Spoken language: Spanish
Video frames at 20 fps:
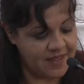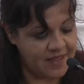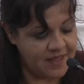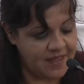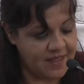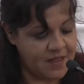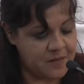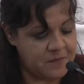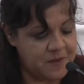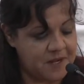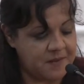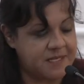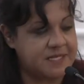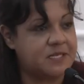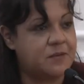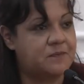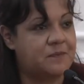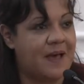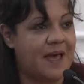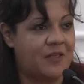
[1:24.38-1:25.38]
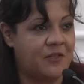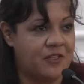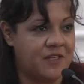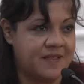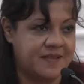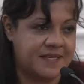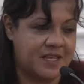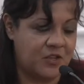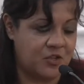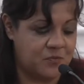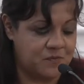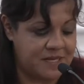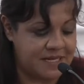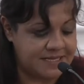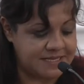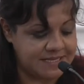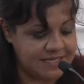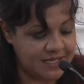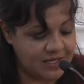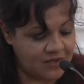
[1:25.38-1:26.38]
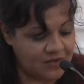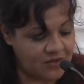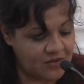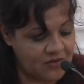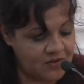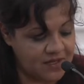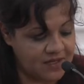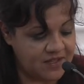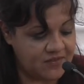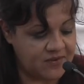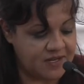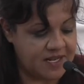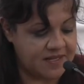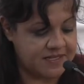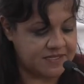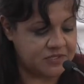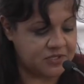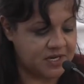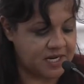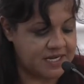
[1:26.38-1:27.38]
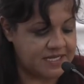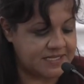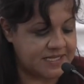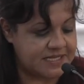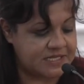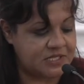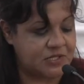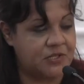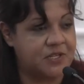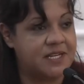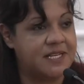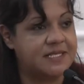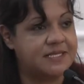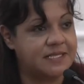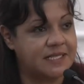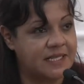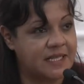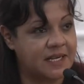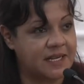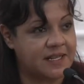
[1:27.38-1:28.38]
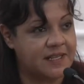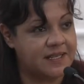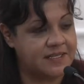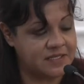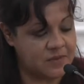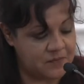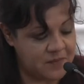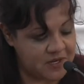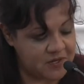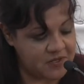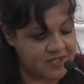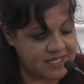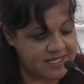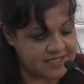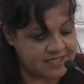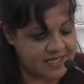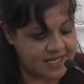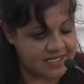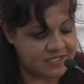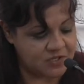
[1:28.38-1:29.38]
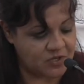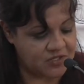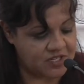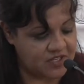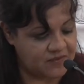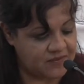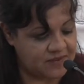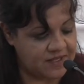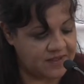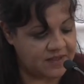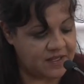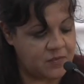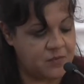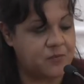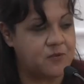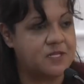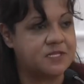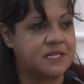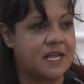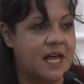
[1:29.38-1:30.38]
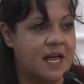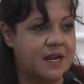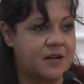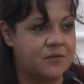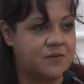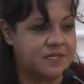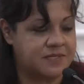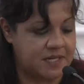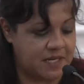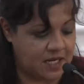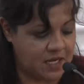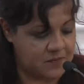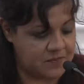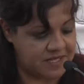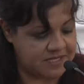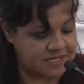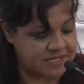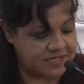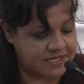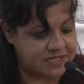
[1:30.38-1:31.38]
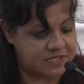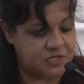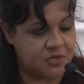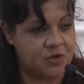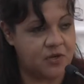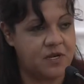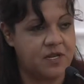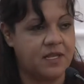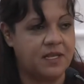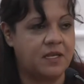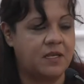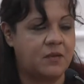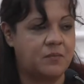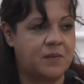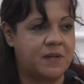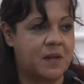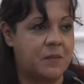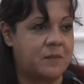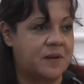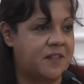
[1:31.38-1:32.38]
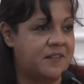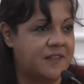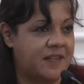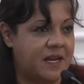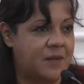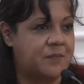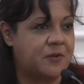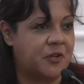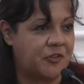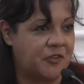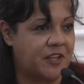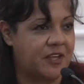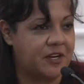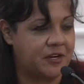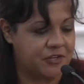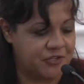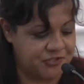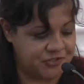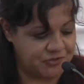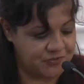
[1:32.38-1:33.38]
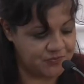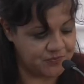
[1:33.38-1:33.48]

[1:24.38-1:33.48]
He participado desde 2005 en diferentes organizaciones y redes de periodistas con el fin de impulsar nuestra capacitación y para aprender a protegernos.